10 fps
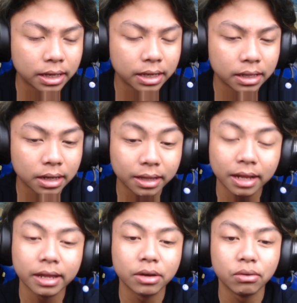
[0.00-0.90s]
nah giliran
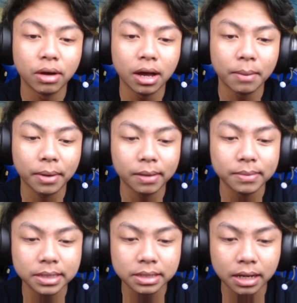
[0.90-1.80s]
adek gua apakah
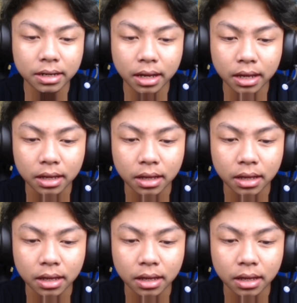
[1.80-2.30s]
bisa dia